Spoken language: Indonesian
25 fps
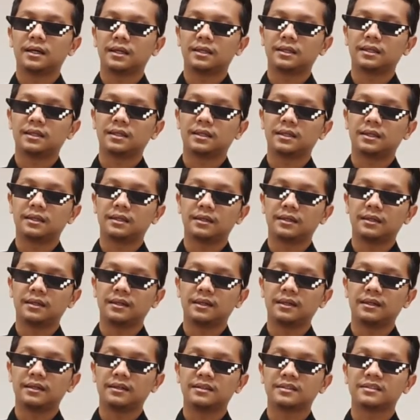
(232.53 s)
uh,
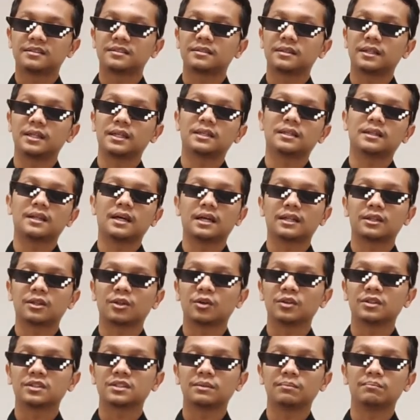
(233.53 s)
slit
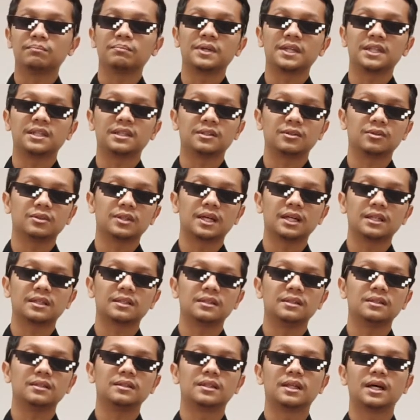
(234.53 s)
atau sempit itu
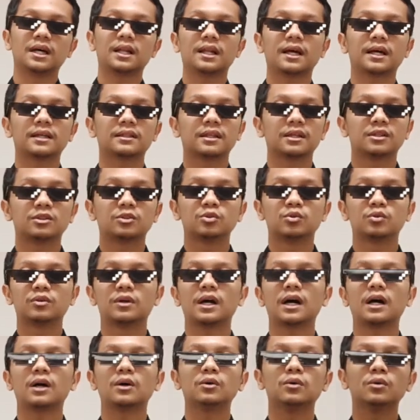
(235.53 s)
tadi dan ada
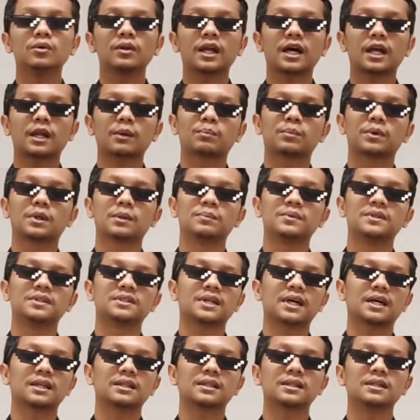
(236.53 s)
juga ular
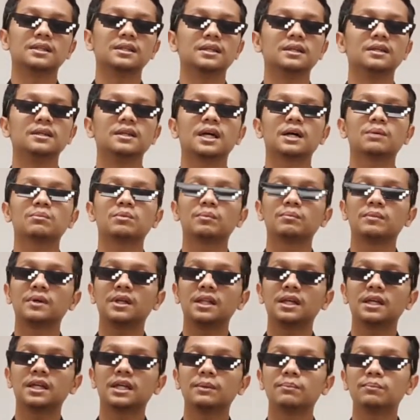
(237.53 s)
berbisa tinggi yang
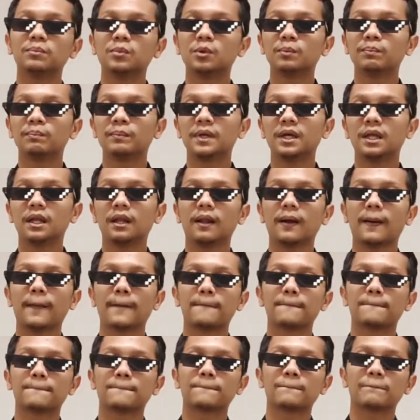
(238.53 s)
memiliki pupil